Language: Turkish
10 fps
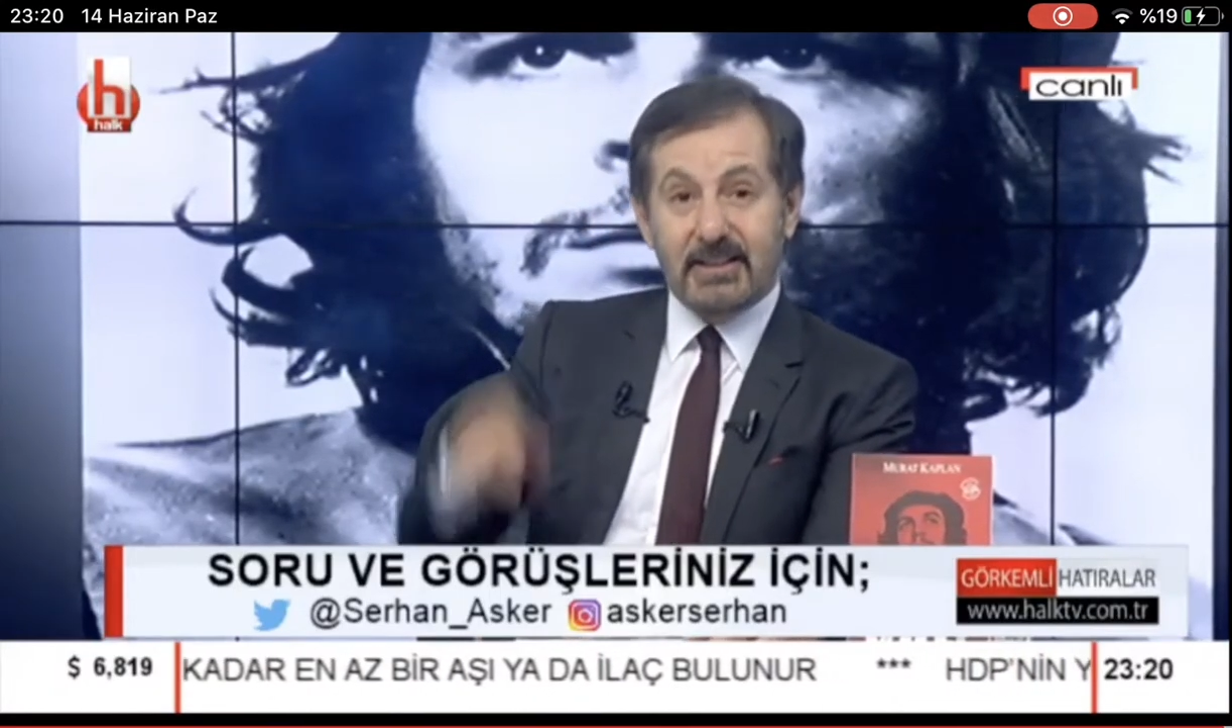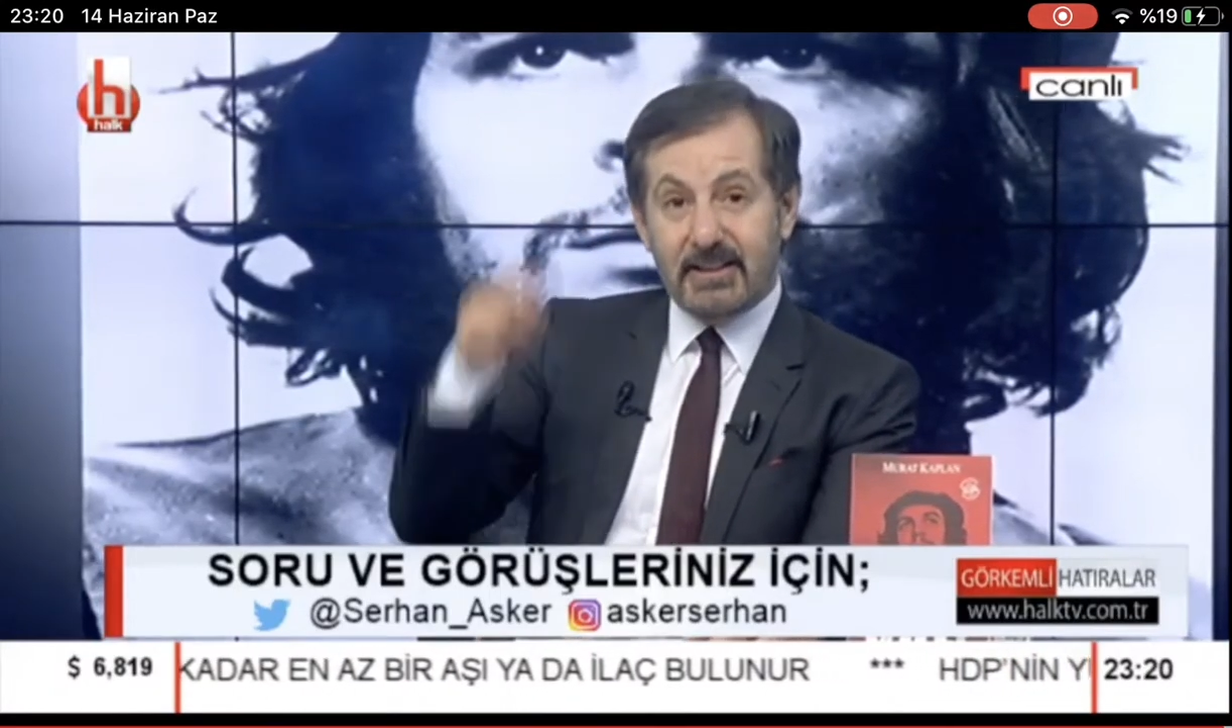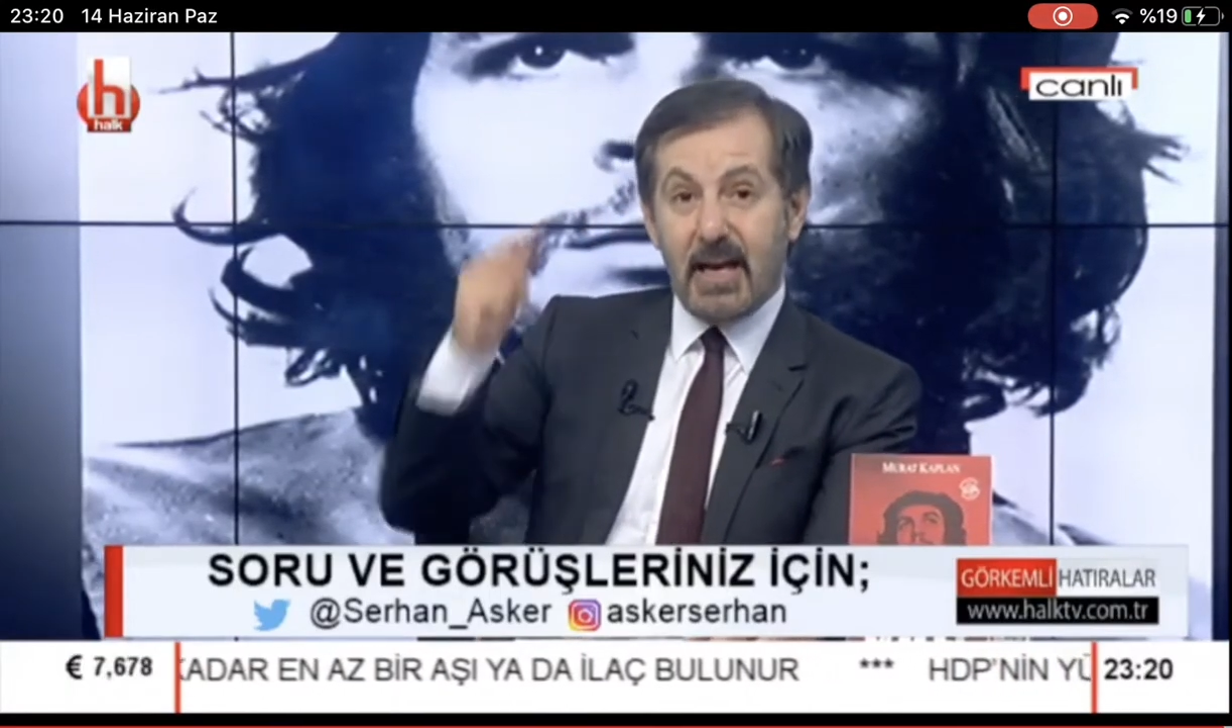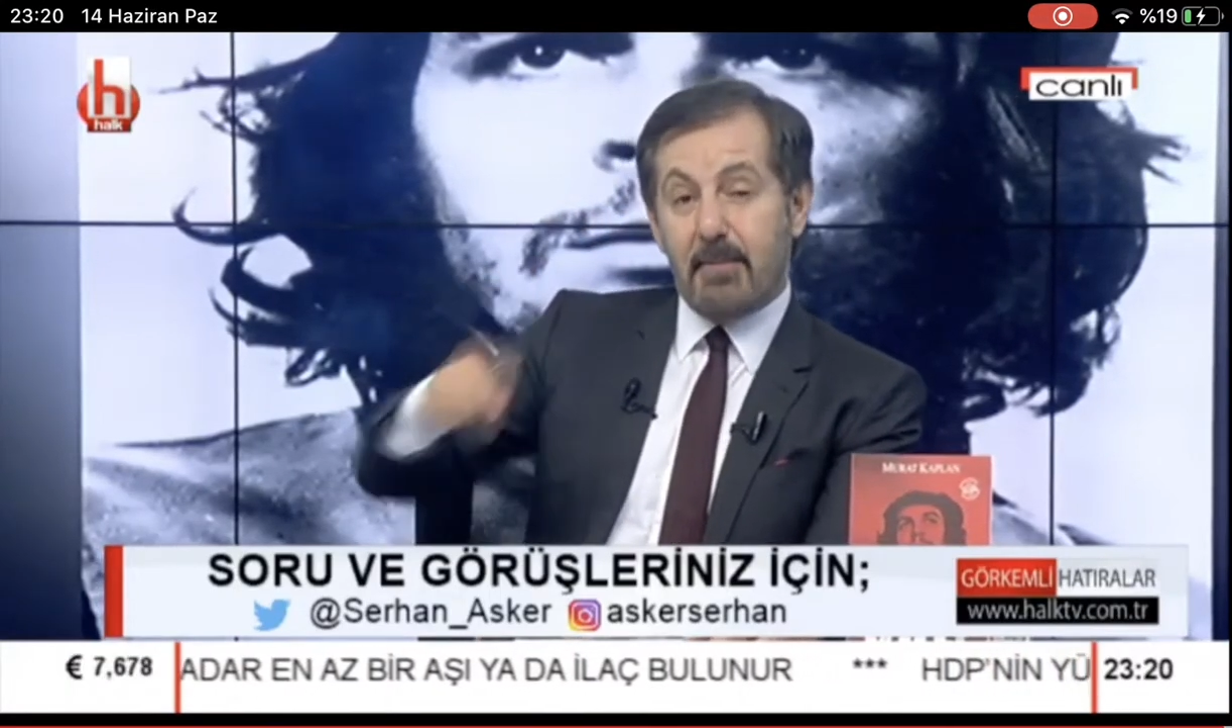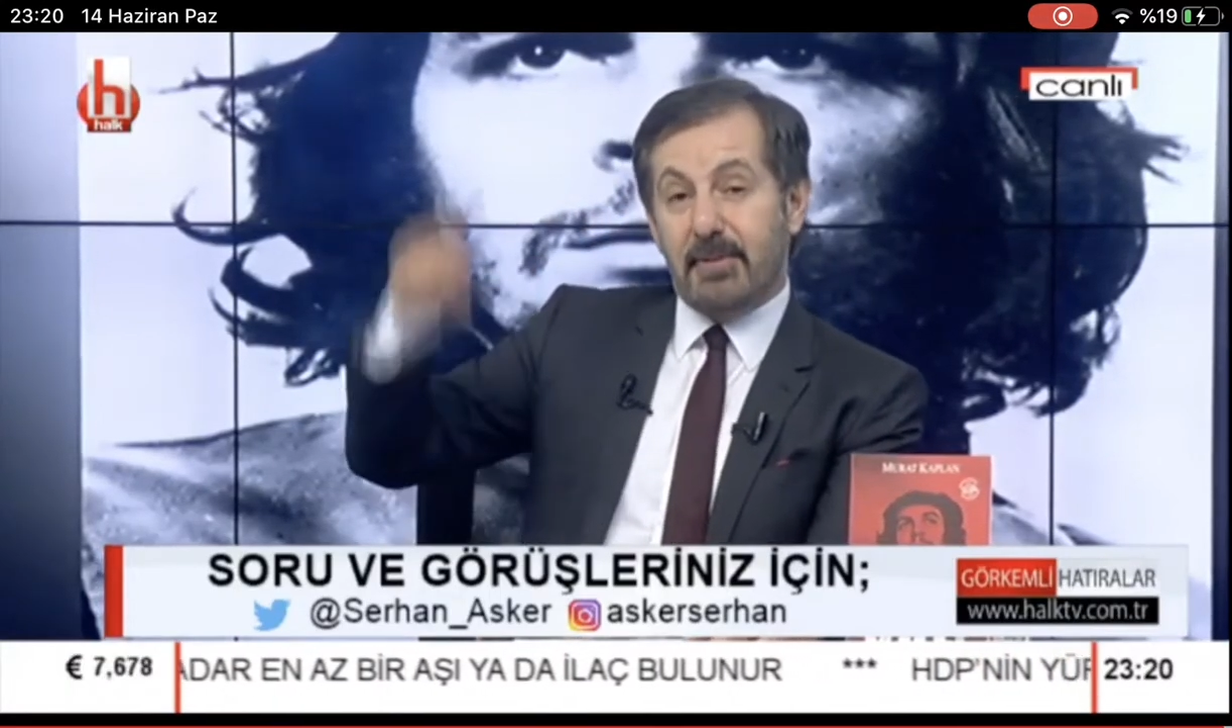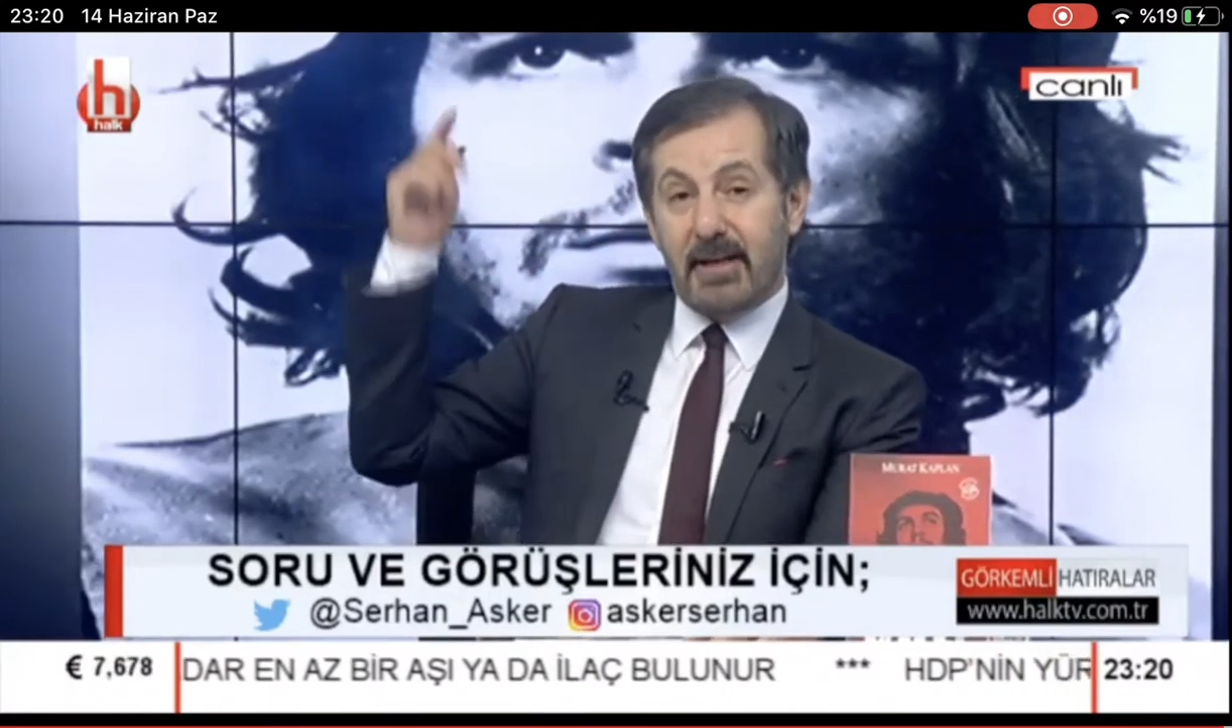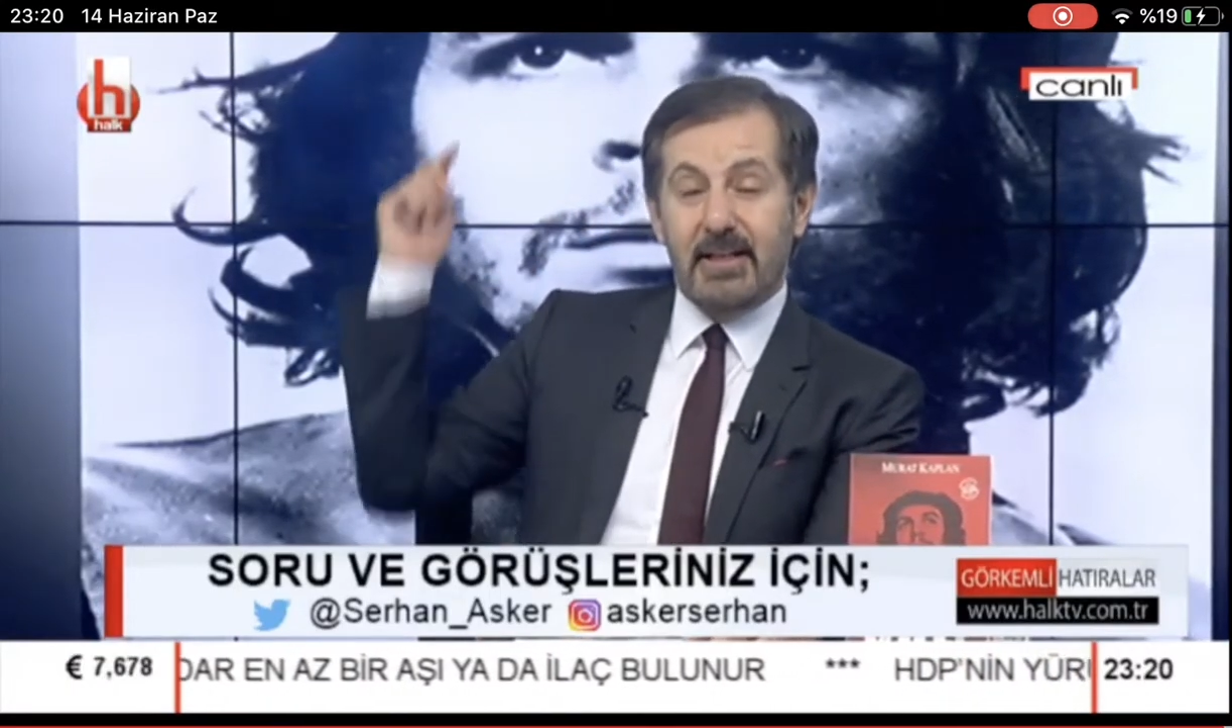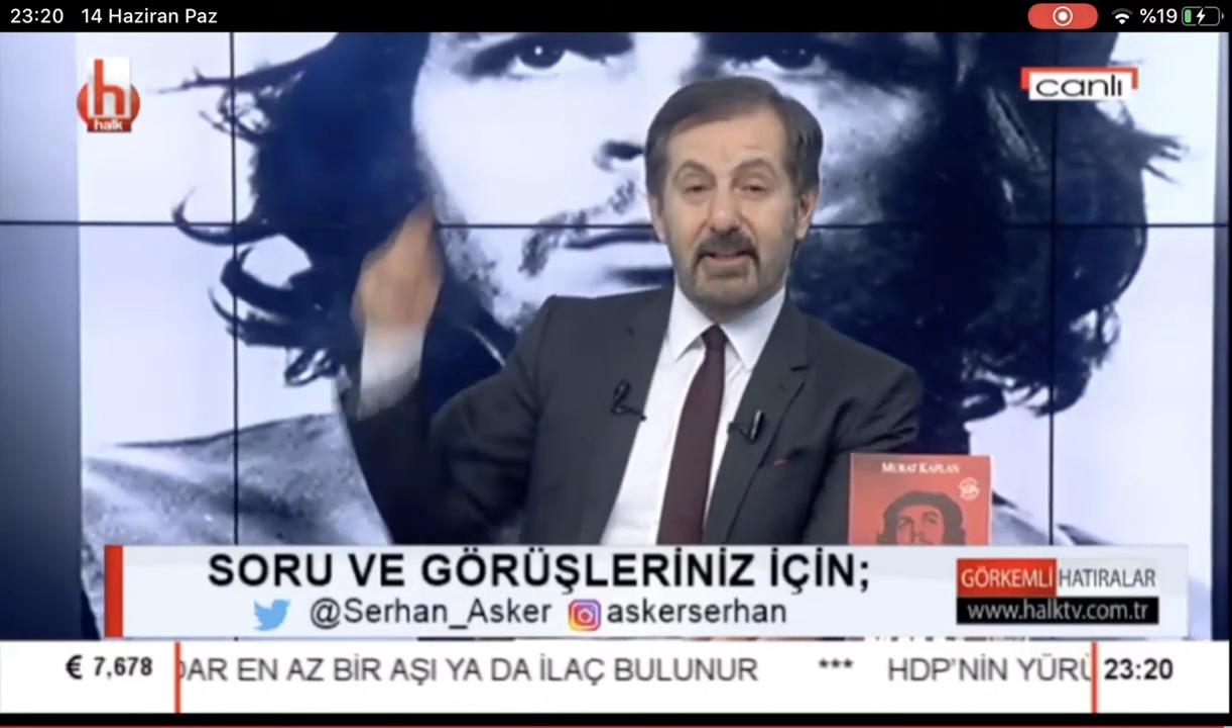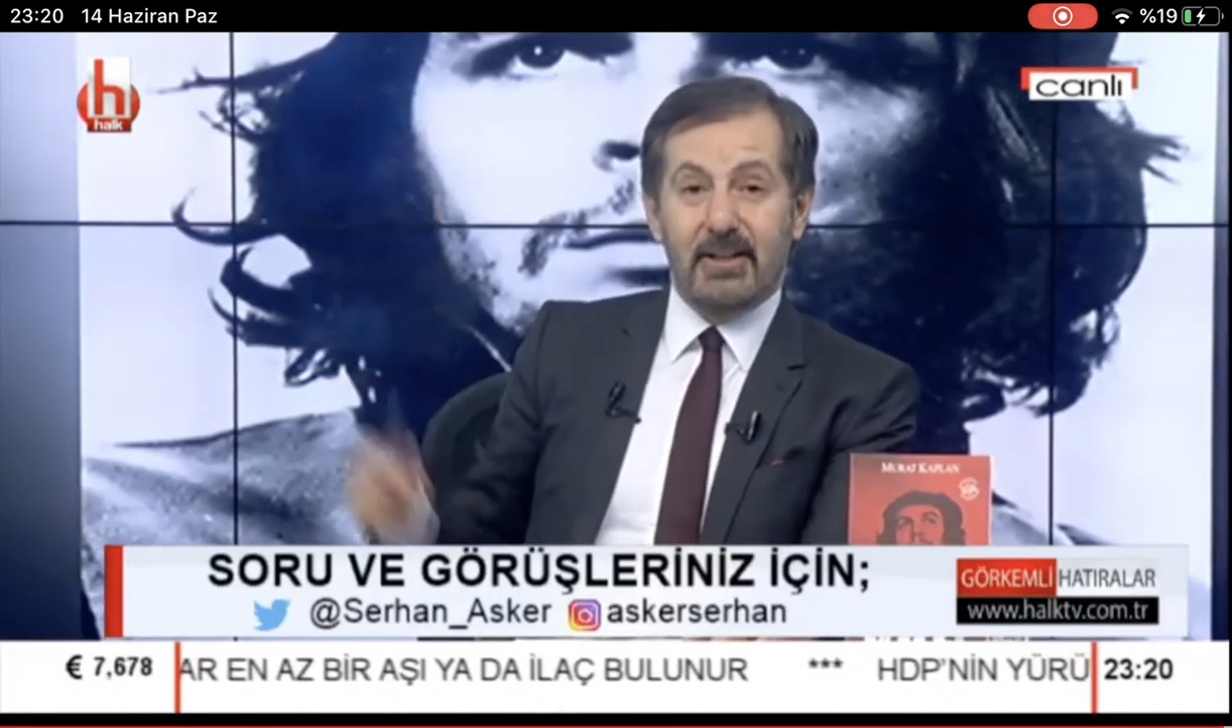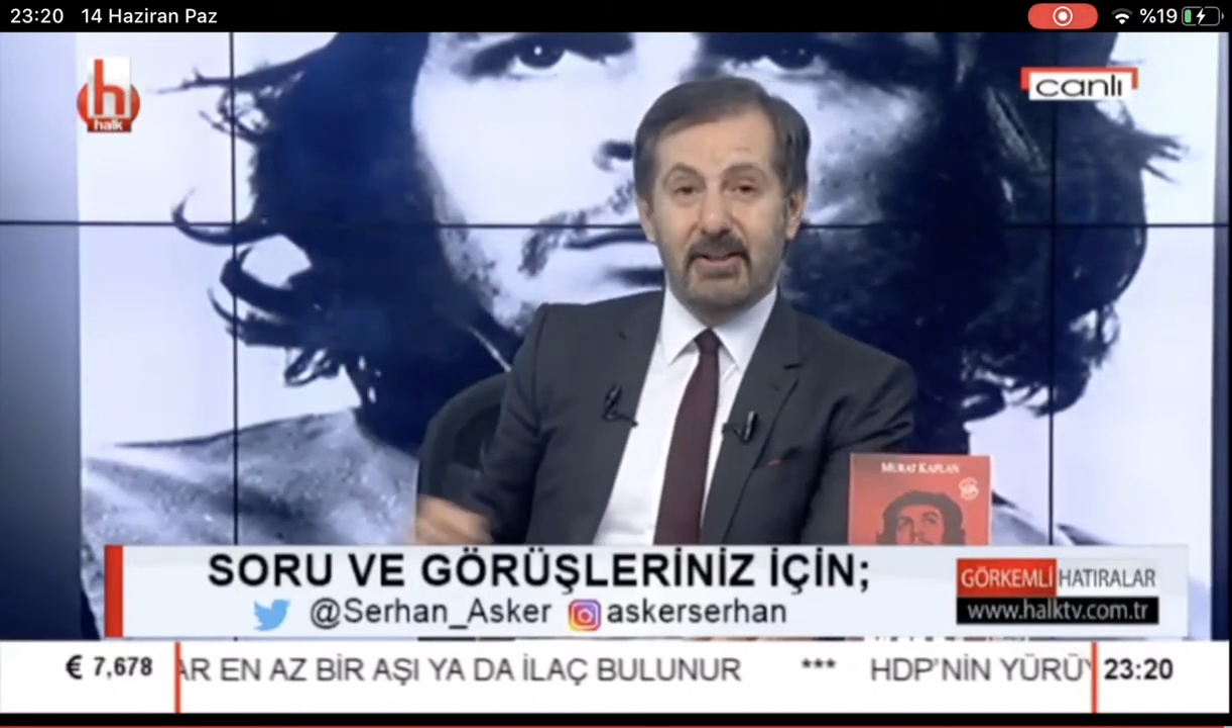
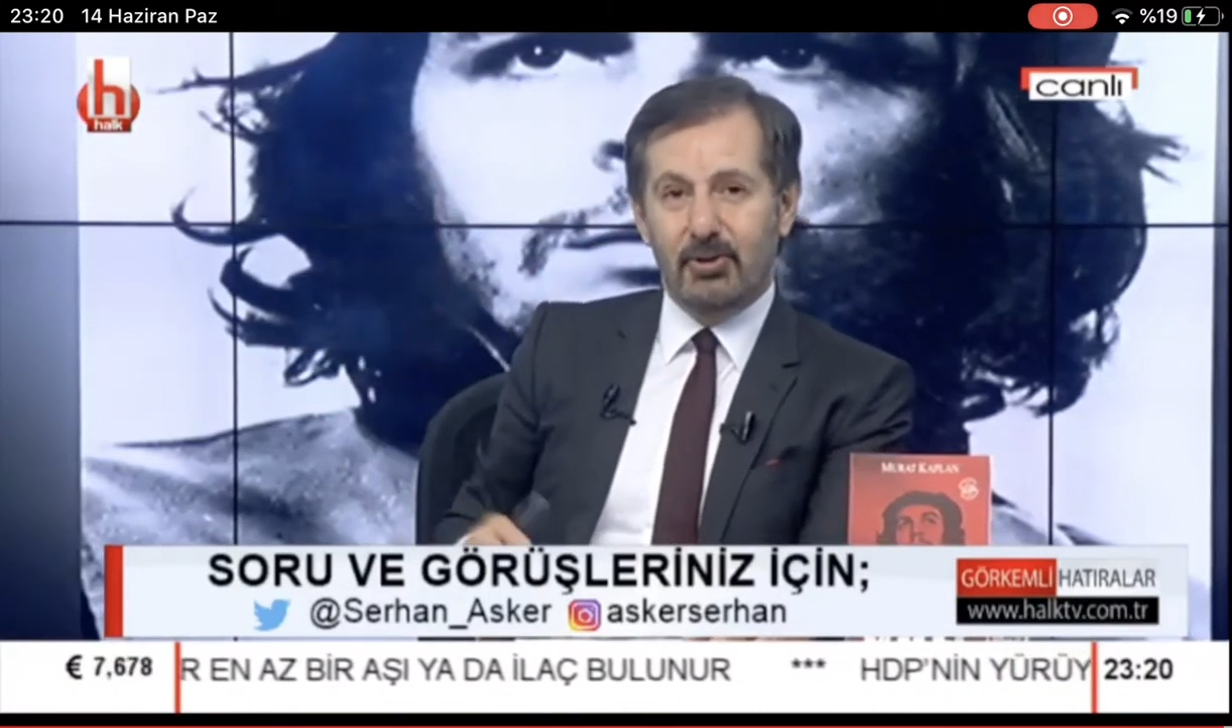Siempre'yi